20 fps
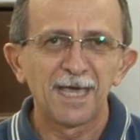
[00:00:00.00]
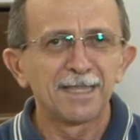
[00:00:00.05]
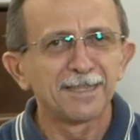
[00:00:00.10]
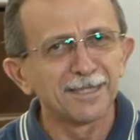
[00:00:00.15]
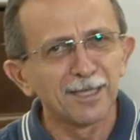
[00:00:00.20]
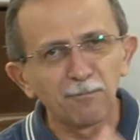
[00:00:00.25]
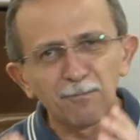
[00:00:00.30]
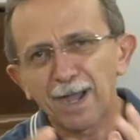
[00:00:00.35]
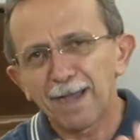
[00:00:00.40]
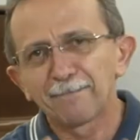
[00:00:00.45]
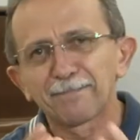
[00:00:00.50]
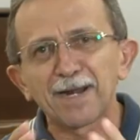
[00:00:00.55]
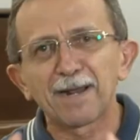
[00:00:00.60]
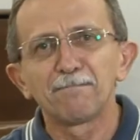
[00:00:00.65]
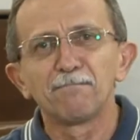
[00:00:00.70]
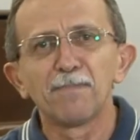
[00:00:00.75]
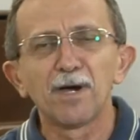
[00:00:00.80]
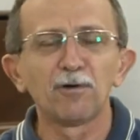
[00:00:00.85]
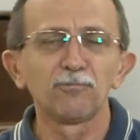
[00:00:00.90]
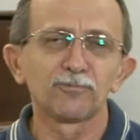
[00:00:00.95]
Não abra
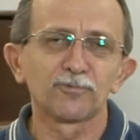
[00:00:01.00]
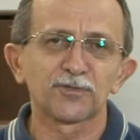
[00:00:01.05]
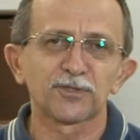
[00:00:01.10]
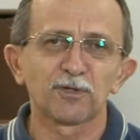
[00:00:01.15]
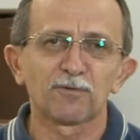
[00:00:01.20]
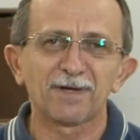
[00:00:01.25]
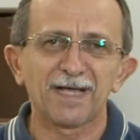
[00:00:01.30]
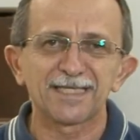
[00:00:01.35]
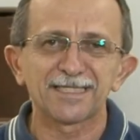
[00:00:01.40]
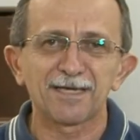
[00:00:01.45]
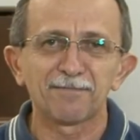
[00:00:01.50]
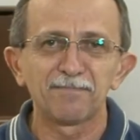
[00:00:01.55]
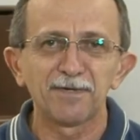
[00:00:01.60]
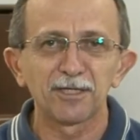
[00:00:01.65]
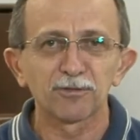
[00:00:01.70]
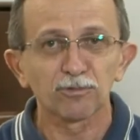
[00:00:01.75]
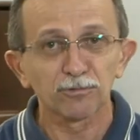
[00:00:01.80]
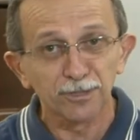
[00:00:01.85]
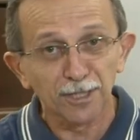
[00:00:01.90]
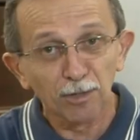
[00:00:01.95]
mão do seu
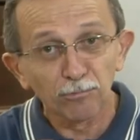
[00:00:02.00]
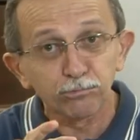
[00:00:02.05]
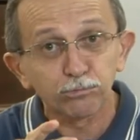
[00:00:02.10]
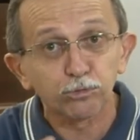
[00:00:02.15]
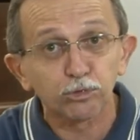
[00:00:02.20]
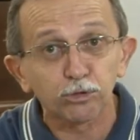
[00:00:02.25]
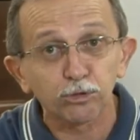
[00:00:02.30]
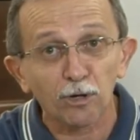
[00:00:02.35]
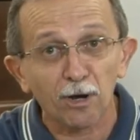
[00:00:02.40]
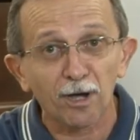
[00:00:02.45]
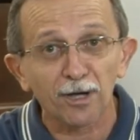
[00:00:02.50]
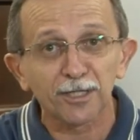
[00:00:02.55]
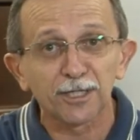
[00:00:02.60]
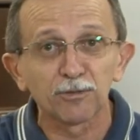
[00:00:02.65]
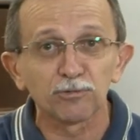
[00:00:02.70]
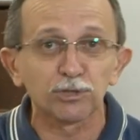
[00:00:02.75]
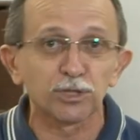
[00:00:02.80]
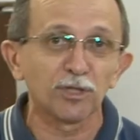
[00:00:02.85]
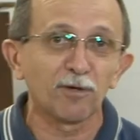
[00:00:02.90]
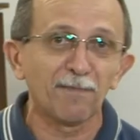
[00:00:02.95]
casamento, não
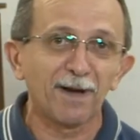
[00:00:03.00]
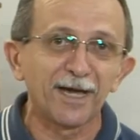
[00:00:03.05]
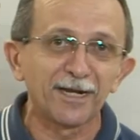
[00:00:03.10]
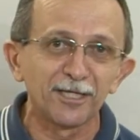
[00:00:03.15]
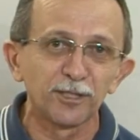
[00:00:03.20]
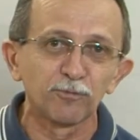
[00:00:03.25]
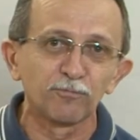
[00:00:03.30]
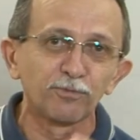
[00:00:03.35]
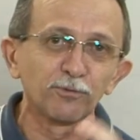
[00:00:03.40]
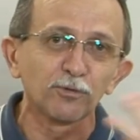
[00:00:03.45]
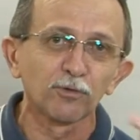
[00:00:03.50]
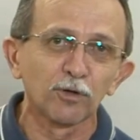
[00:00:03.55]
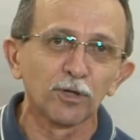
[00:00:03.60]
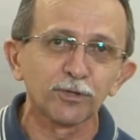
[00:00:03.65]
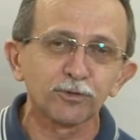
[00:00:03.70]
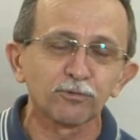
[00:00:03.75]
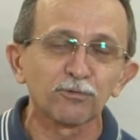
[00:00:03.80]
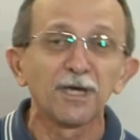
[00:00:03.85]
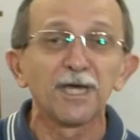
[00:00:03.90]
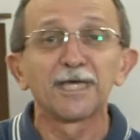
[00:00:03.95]
troque o seu marido por
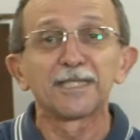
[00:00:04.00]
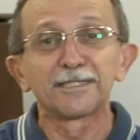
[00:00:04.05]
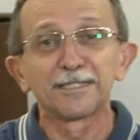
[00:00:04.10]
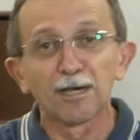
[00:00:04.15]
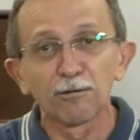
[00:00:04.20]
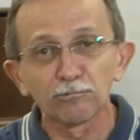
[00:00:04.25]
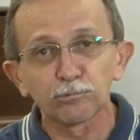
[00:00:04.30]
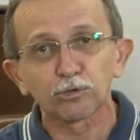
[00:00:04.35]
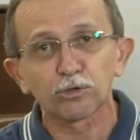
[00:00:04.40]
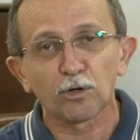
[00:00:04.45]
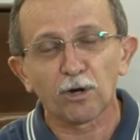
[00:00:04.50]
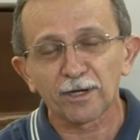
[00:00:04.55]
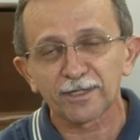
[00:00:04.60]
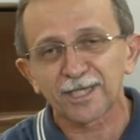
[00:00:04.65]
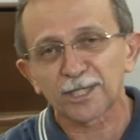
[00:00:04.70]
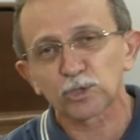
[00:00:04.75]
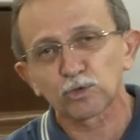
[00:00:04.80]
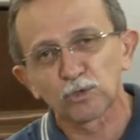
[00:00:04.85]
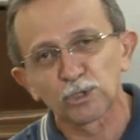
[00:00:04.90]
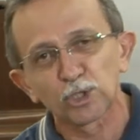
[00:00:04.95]
outro, não
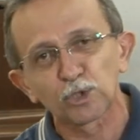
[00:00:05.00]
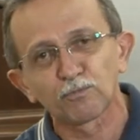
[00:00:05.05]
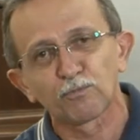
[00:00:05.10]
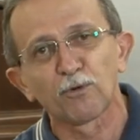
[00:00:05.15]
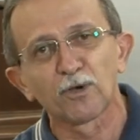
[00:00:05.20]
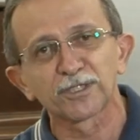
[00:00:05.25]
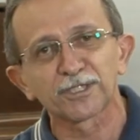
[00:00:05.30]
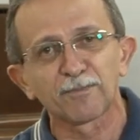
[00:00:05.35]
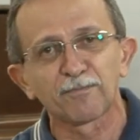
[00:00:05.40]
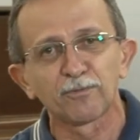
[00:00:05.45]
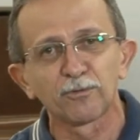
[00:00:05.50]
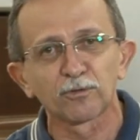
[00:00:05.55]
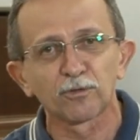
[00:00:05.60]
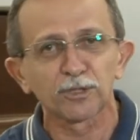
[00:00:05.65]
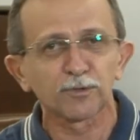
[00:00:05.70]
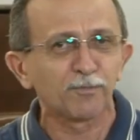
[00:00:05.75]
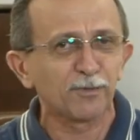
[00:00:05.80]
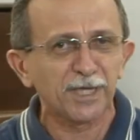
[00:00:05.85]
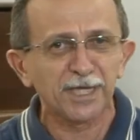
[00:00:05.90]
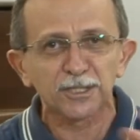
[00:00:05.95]
troque a sua esposa por
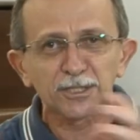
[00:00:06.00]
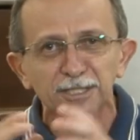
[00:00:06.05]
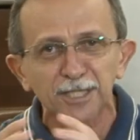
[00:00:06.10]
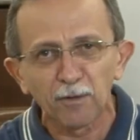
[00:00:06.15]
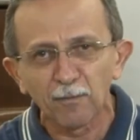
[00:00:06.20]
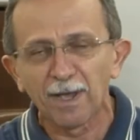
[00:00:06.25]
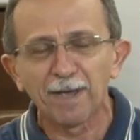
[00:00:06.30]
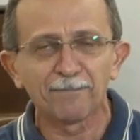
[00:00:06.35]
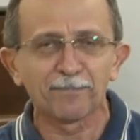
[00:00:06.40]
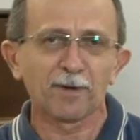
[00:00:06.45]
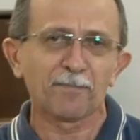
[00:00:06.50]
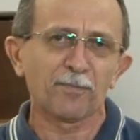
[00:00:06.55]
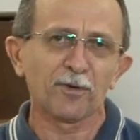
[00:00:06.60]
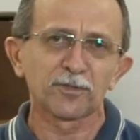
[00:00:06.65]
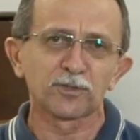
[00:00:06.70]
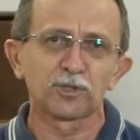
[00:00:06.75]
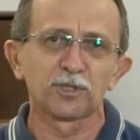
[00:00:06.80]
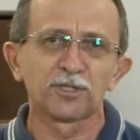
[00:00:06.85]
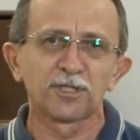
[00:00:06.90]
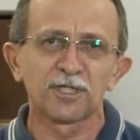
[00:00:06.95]
outro, porque isso não é
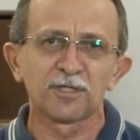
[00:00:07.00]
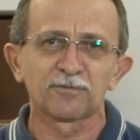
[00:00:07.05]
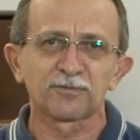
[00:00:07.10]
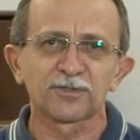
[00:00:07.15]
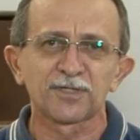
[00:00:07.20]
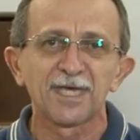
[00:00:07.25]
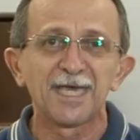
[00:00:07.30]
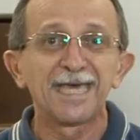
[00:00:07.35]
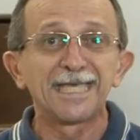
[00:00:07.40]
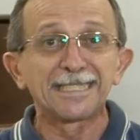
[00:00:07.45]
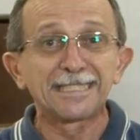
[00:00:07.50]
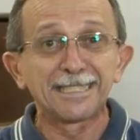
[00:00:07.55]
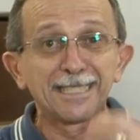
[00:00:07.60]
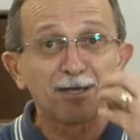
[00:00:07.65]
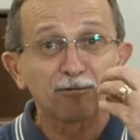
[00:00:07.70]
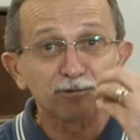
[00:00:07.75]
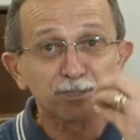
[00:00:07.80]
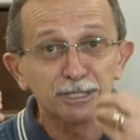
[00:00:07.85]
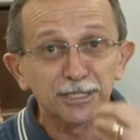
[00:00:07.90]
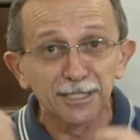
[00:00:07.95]
propósito de Deus.
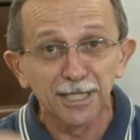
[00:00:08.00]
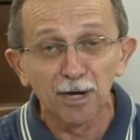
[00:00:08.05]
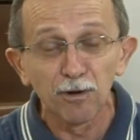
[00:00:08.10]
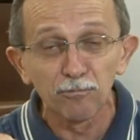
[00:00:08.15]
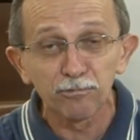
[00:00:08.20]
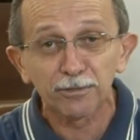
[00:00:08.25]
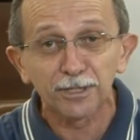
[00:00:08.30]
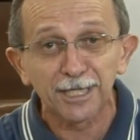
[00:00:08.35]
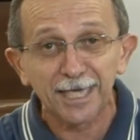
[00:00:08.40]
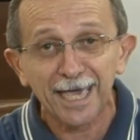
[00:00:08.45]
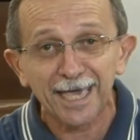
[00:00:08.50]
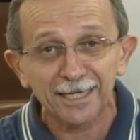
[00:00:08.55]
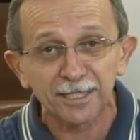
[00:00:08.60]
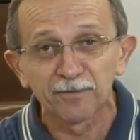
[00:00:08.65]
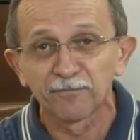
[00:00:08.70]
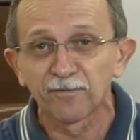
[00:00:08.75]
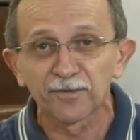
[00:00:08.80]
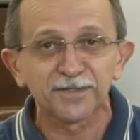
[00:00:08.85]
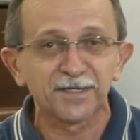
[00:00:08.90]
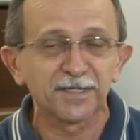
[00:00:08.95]
Deus não quer
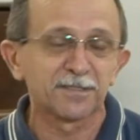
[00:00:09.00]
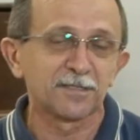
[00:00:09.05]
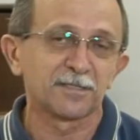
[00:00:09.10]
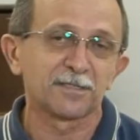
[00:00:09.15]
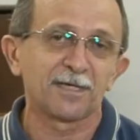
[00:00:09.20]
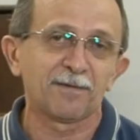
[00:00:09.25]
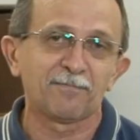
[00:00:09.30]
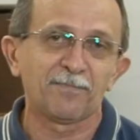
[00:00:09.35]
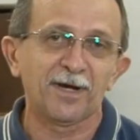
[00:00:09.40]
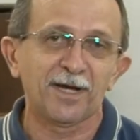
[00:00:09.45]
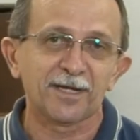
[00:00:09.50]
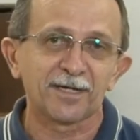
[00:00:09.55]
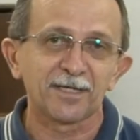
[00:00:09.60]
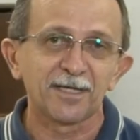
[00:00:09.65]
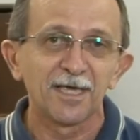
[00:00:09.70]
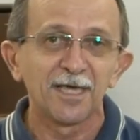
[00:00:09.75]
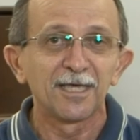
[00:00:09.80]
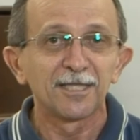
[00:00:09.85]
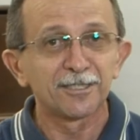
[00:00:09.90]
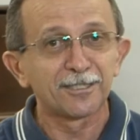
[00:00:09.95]
que você se separe.
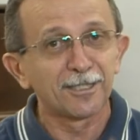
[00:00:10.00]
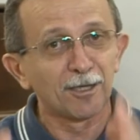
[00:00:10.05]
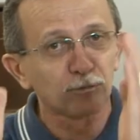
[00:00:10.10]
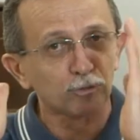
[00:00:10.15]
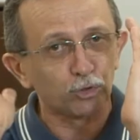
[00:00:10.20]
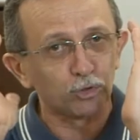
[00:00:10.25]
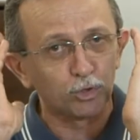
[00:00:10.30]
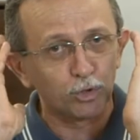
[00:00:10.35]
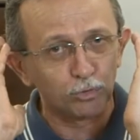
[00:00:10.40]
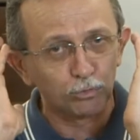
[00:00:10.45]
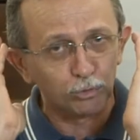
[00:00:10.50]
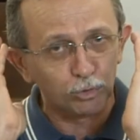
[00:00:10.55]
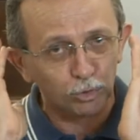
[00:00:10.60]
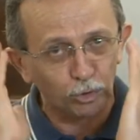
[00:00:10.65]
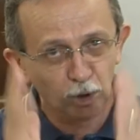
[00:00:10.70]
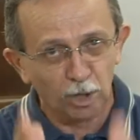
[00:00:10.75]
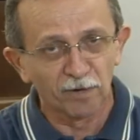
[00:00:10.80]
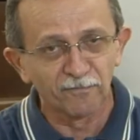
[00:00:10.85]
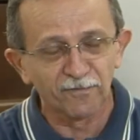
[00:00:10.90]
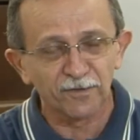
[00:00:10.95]
Deus
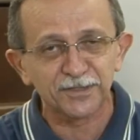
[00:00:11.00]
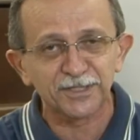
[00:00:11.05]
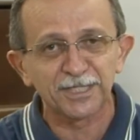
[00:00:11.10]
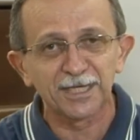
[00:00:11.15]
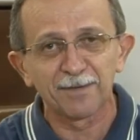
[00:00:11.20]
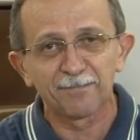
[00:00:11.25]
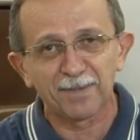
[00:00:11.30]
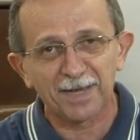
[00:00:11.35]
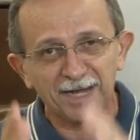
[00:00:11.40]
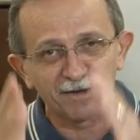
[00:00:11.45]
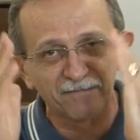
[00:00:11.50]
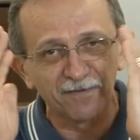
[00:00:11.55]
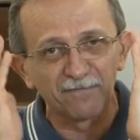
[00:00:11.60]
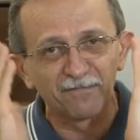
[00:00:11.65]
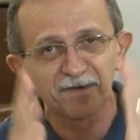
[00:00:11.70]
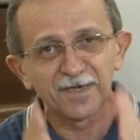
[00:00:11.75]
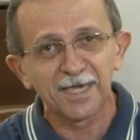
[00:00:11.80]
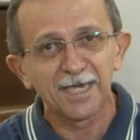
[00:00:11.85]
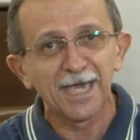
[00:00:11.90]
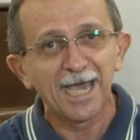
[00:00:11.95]
juntou você para
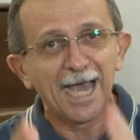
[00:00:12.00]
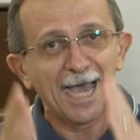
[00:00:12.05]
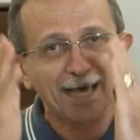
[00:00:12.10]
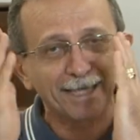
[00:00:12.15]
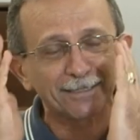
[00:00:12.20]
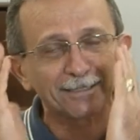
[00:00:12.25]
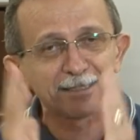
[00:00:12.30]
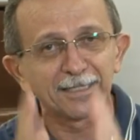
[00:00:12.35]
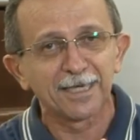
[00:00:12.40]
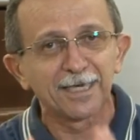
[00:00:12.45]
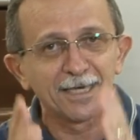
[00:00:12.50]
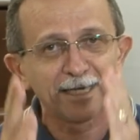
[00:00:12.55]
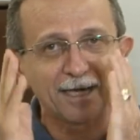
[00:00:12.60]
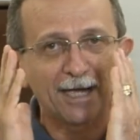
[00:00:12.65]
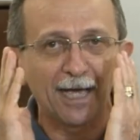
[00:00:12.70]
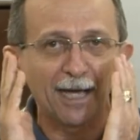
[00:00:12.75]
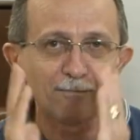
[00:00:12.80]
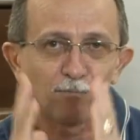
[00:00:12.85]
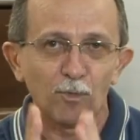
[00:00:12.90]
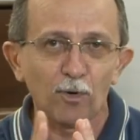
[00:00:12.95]
viver
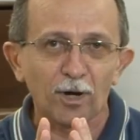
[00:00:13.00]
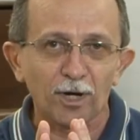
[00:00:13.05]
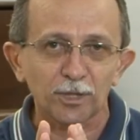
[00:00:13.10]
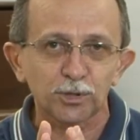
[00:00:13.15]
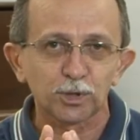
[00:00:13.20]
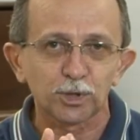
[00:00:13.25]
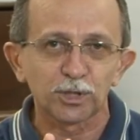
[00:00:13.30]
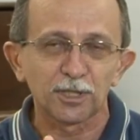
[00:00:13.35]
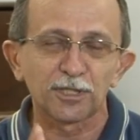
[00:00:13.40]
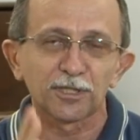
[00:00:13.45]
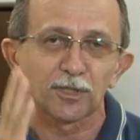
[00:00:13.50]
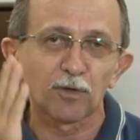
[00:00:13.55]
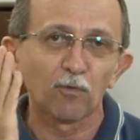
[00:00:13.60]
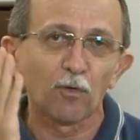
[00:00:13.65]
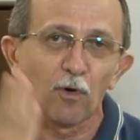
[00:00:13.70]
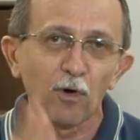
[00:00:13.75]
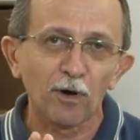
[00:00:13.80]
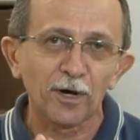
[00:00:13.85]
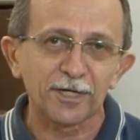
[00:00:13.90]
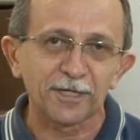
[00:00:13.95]
até a morte. Então,
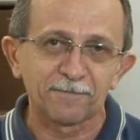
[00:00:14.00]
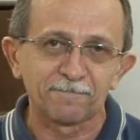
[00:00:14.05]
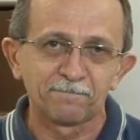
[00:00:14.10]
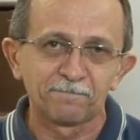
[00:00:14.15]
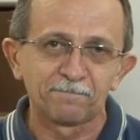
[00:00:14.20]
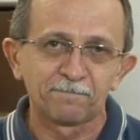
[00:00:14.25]
ore.